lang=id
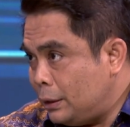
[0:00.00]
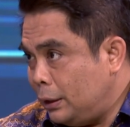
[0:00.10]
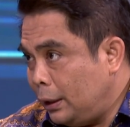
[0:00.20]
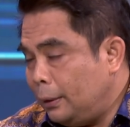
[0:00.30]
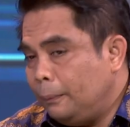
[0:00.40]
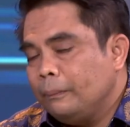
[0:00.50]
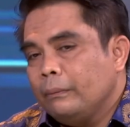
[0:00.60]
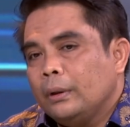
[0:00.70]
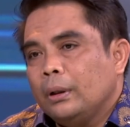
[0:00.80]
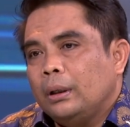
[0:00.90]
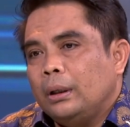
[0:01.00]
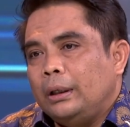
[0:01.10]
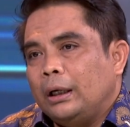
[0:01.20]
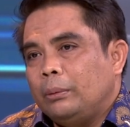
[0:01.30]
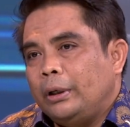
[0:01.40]
finansial
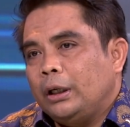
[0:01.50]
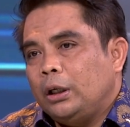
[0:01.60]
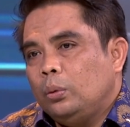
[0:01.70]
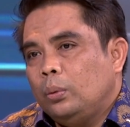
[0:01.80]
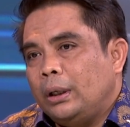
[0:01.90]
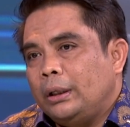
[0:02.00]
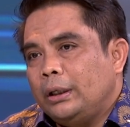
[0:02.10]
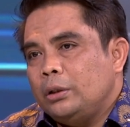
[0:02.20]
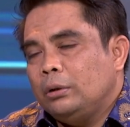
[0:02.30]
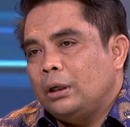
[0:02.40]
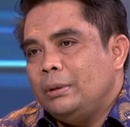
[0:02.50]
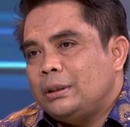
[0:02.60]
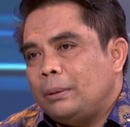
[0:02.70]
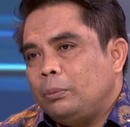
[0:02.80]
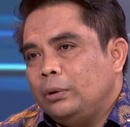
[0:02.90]
yang kemudian yang kedua dia juga
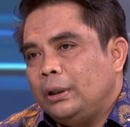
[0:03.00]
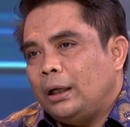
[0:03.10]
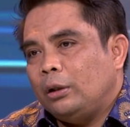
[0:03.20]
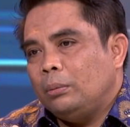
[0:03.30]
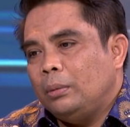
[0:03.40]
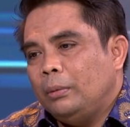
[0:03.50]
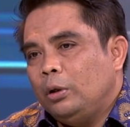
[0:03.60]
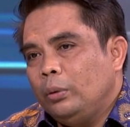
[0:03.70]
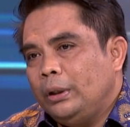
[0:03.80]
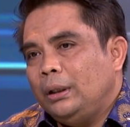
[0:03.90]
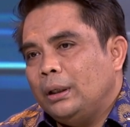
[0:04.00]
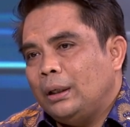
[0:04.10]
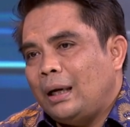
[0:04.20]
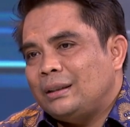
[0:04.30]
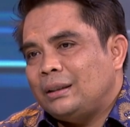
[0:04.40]
bisa punya atau memenuhi
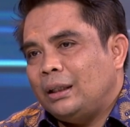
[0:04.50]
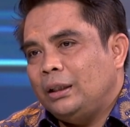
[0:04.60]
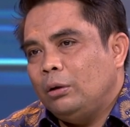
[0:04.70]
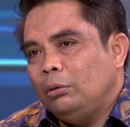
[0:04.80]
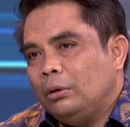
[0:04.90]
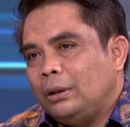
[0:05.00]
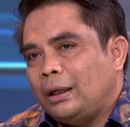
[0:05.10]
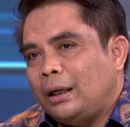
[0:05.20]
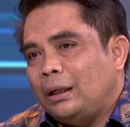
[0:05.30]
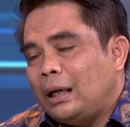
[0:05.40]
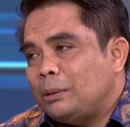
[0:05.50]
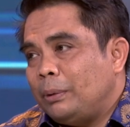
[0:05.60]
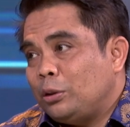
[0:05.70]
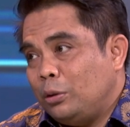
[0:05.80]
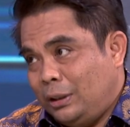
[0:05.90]
hasratnya eh, hasrat dia untuk terkait dengan
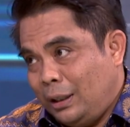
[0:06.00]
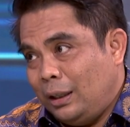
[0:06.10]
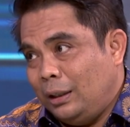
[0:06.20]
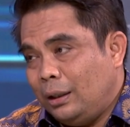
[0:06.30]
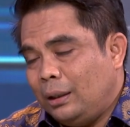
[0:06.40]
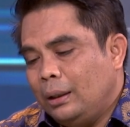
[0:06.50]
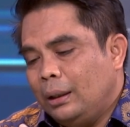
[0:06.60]
aspek sosialnya